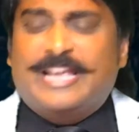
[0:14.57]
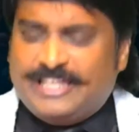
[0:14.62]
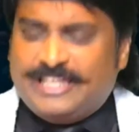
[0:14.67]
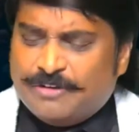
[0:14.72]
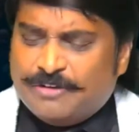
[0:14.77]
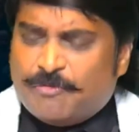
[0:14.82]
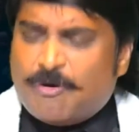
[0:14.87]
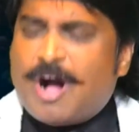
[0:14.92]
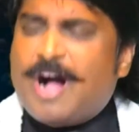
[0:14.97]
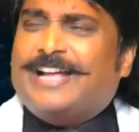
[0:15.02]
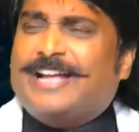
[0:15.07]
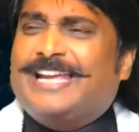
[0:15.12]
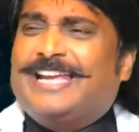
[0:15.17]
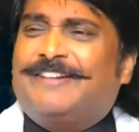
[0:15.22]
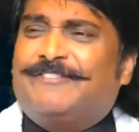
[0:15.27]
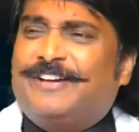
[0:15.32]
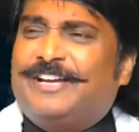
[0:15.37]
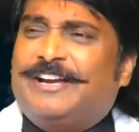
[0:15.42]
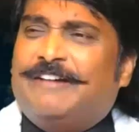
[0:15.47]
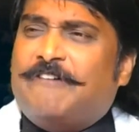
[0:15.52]
ఇది
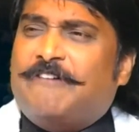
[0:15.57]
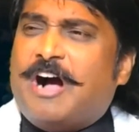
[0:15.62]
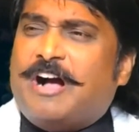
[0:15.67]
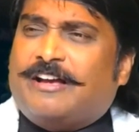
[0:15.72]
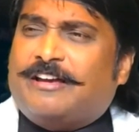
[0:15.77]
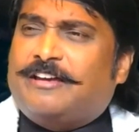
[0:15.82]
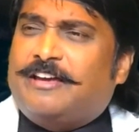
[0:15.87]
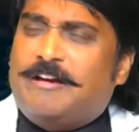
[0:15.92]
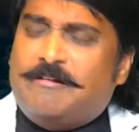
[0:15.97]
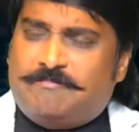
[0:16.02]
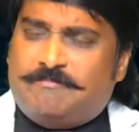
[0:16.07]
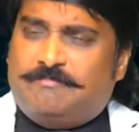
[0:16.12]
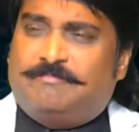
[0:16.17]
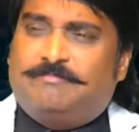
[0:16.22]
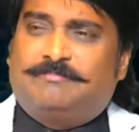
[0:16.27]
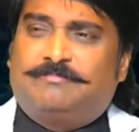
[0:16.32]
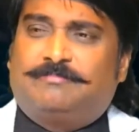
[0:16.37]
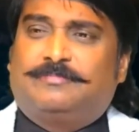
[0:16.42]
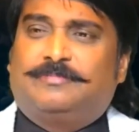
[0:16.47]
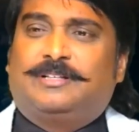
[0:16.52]
వాక్యం అయ్యా వాక్యం
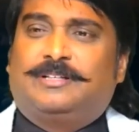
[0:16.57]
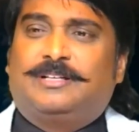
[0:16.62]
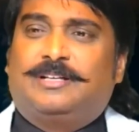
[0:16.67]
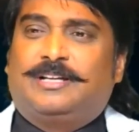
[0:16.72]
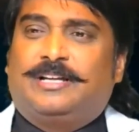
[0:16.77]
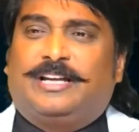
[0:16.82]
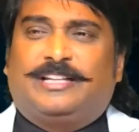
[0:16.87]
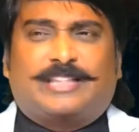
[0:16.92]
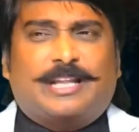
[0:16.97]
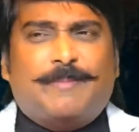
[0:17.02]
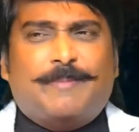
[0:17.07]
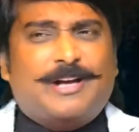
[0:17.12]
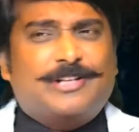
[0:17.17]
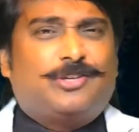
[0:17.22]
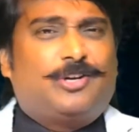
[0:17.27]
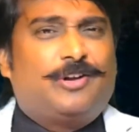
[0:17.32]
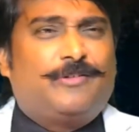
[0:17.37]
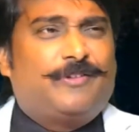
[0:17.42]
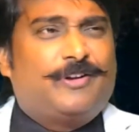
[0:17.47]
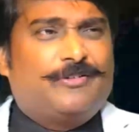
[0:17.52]
ఇతర
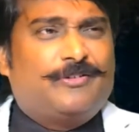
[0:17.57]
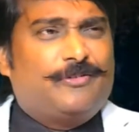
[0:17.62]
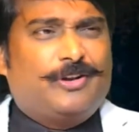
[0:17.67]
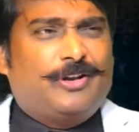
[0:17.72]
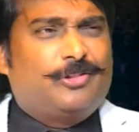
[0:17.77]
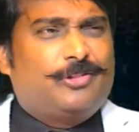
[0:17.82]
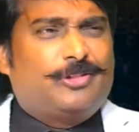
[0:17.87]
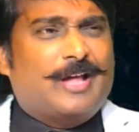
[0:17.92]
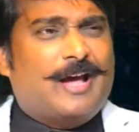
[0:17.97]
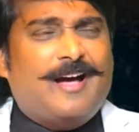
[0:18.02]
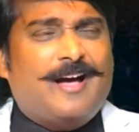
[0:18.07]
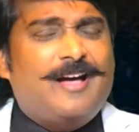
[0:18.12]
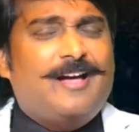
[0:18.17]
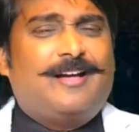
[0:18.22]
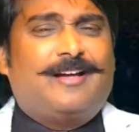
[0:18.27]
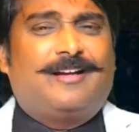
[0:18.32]
భాషల్లో వినడం వినద్దా